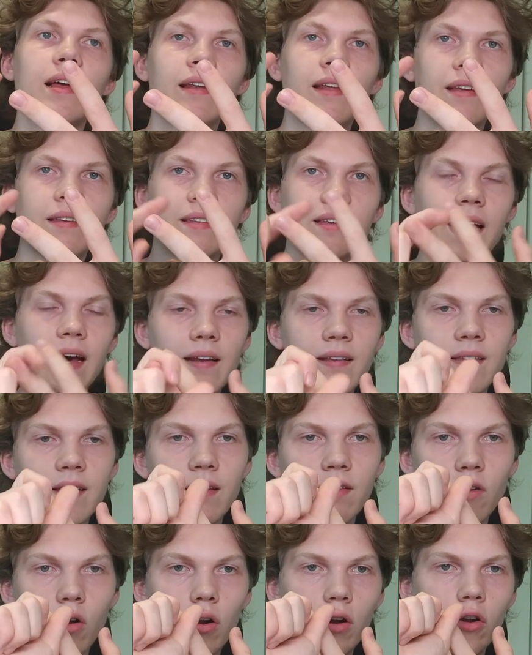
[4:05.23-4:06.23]
Das
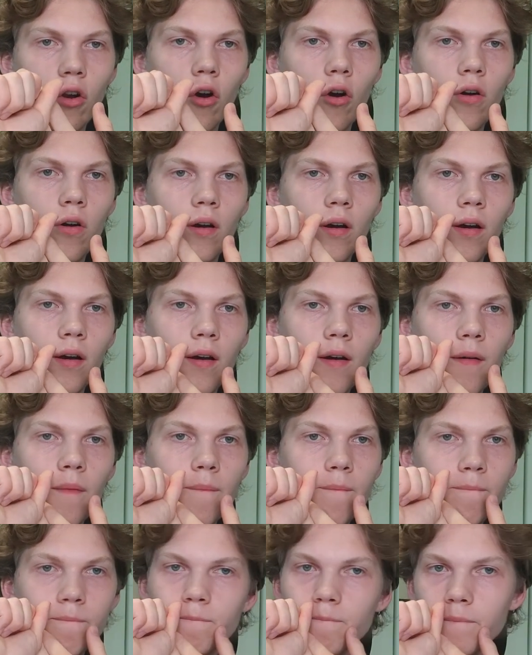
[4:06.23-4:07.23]
Ganze soll noch äh,
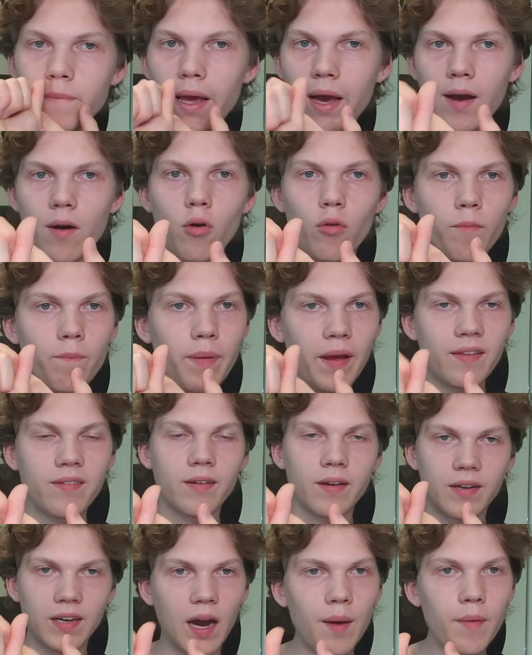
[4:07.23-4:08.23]
mehr und
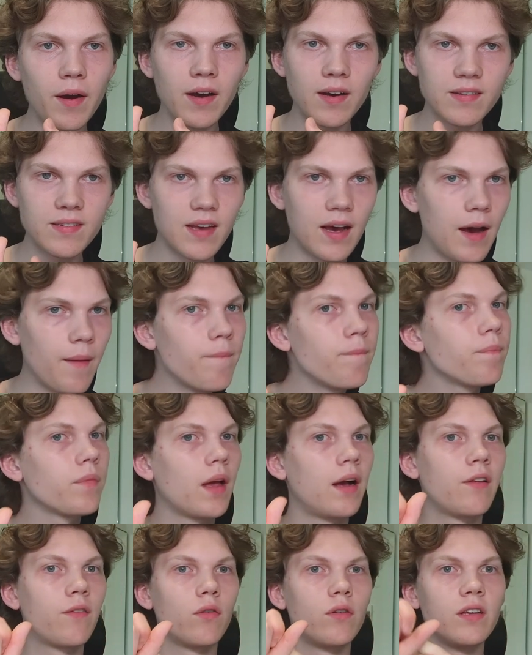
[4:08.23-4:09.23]
bessere Kameras haben,
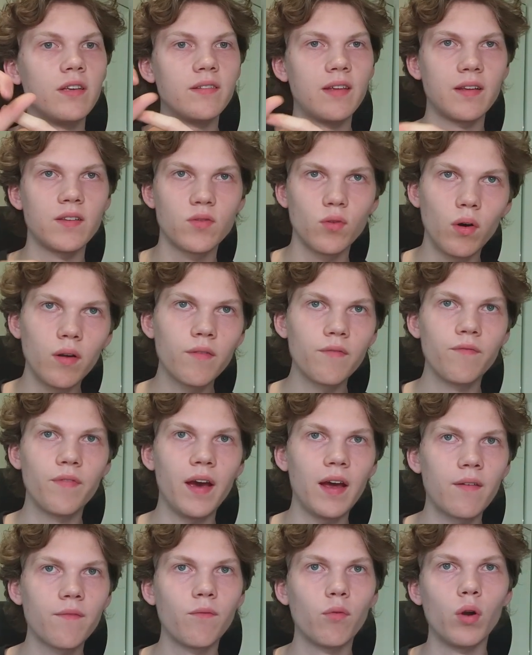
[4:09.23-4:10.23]
also die Sensoren
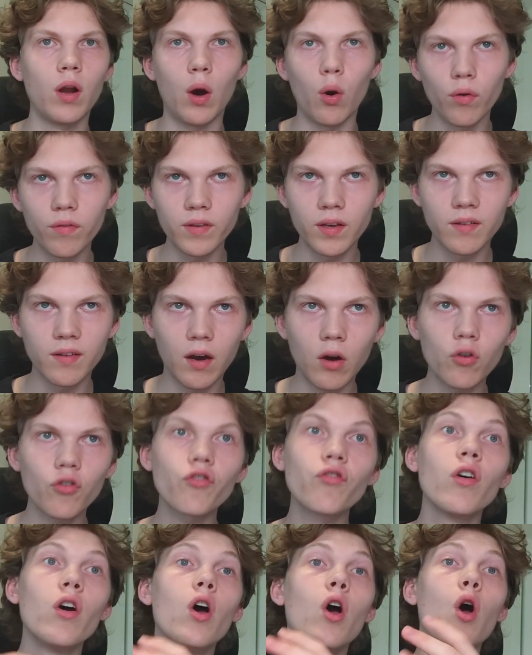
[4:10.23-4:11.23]
werden wohl
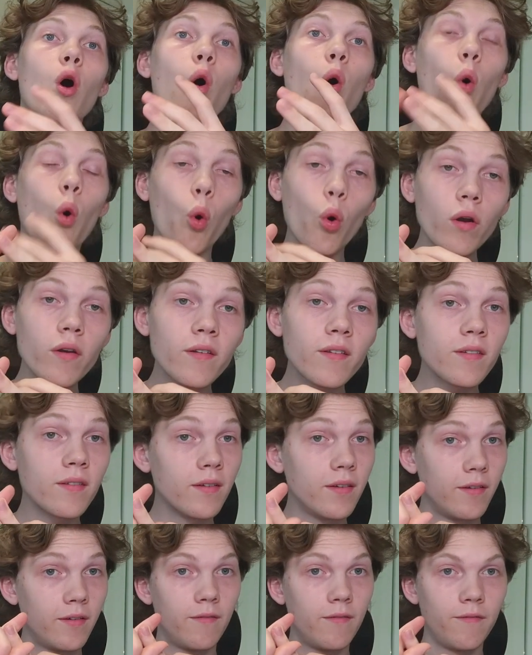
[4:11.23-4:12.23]
ausgetauscht. Und
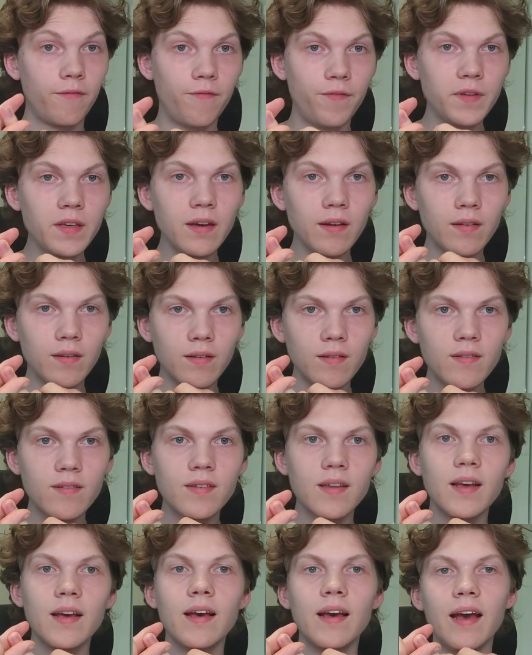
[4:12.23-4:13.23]

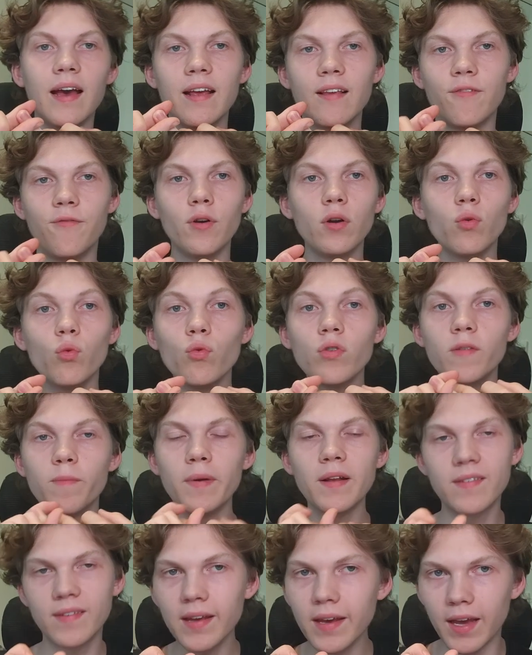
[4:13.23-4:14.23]
viertens, es wird
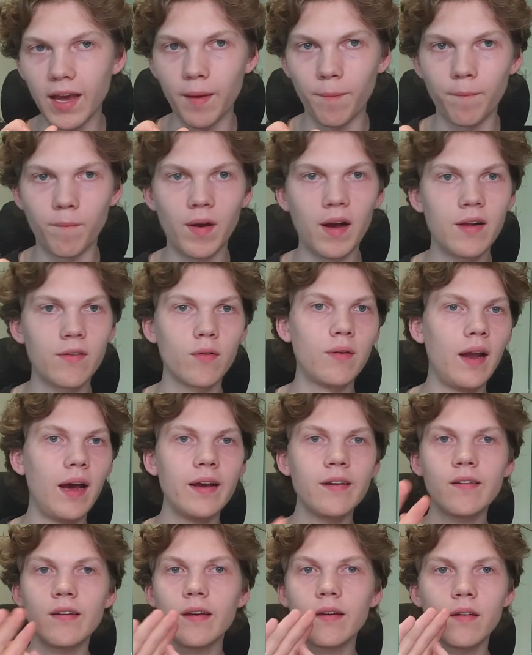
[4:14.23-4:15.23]
USB-C geben. Also
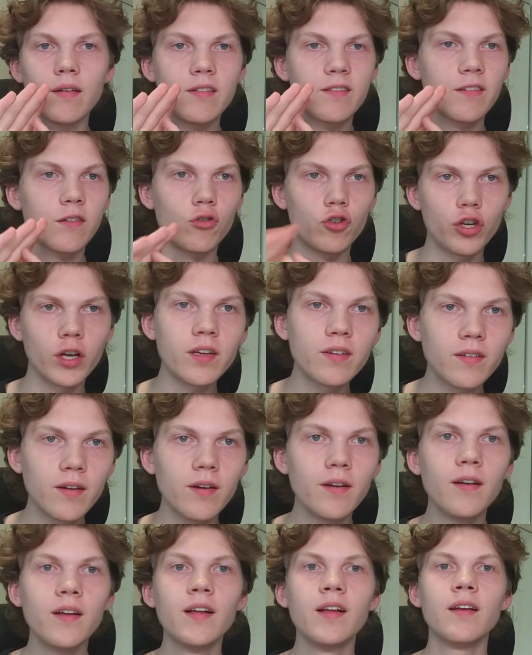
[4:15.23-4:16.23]
Lightning ist
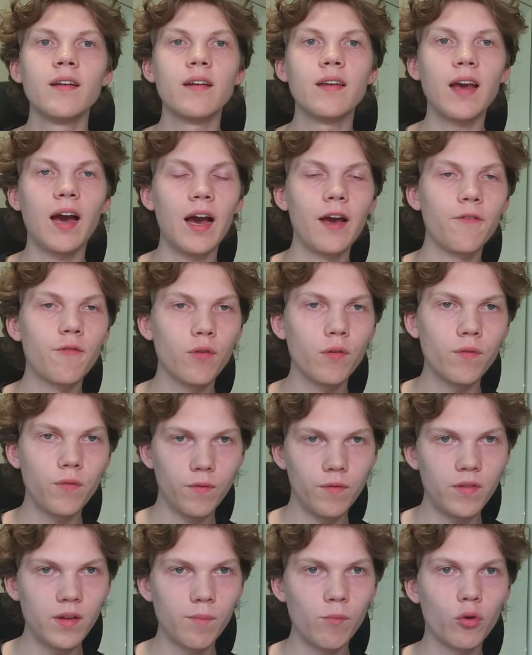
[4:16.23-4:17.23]
Geschichte. Die iPhone
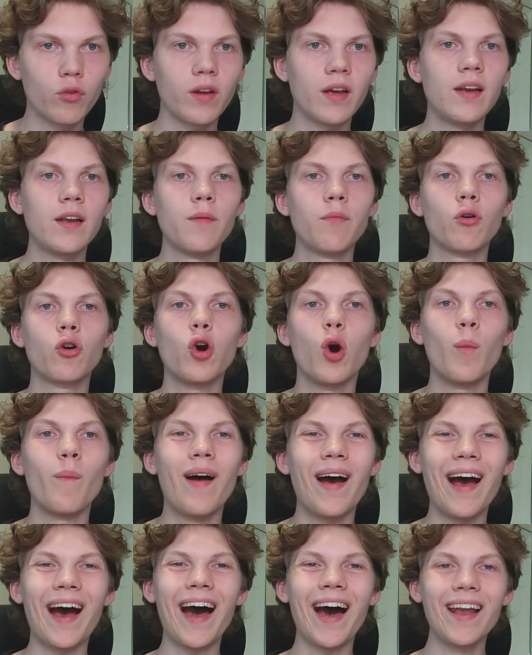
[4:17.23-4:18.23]
15 Modelle
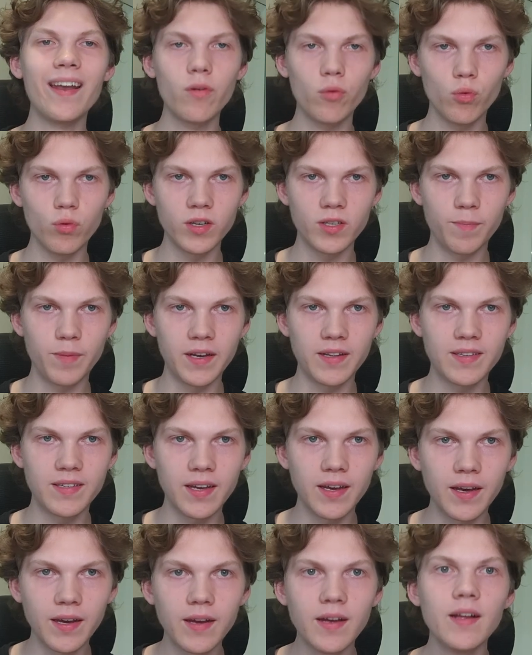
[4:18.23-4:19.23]
bekommen alle
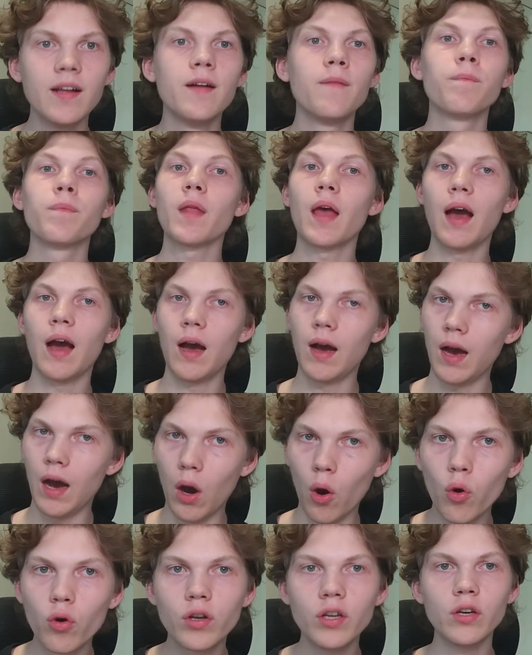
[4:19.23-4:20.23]
USB-C,
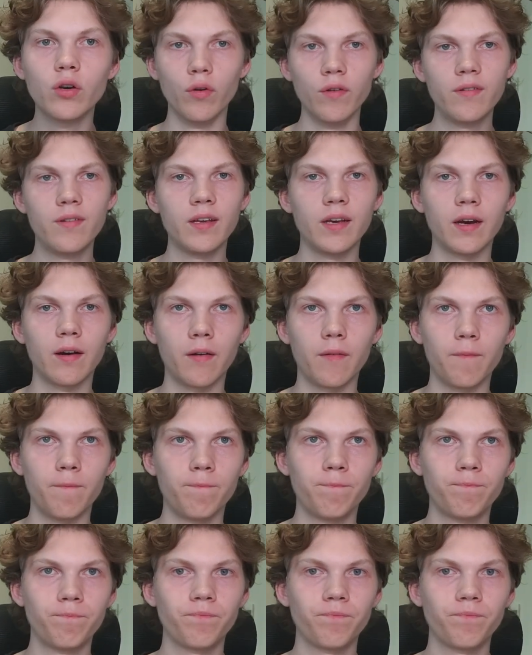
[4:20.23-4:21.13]
auch die günstigeren.